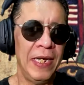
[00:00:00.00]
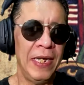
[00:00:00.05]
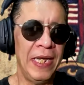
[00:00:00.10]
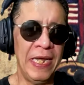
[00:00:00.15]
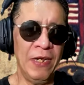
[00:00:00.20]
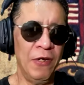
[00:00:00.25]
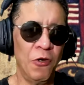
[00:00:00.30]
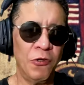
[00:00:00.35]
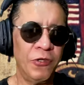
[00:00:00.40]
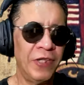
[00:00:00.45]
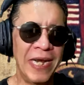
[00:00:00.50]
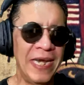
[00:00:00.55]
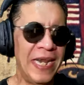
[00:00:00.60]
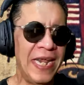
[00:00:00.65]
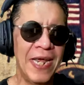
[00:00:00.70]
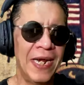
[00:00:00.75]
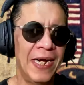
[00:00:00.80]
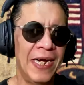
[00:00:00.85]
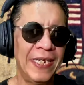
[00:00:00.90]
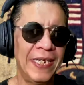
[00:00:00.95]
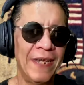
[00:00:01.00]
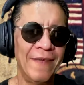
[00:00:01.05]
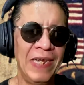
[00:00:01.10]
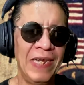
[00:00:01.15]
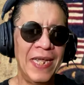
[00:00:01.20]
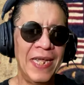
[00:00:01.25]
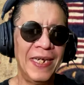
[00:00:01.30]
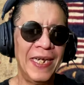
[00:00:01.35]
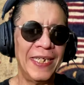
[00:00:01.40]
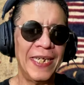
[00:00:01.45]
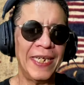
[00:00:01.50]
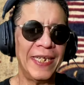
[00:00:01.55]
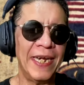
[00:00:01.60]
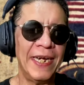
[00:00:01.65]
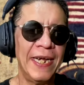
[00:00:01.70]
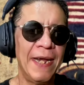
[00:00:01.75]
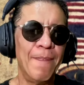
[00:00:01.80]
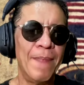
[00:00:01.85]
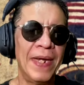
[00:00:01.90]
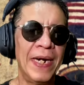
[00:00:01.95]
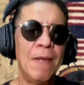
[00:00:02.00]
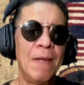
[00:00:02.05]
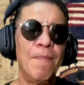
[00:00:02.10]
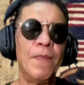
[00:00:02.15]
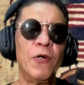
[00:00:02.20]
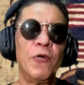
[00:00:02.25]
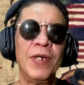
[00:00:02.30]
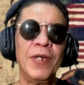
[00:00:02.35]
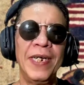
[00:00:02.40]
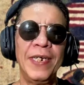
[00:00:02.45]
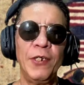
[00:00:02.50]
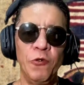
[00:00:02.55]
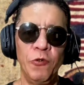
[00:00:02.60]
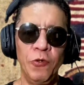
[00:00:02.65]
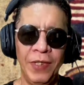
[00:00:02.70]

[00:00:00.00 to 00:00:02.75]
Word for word: y no tenían la estabilidad necesaria para el progreso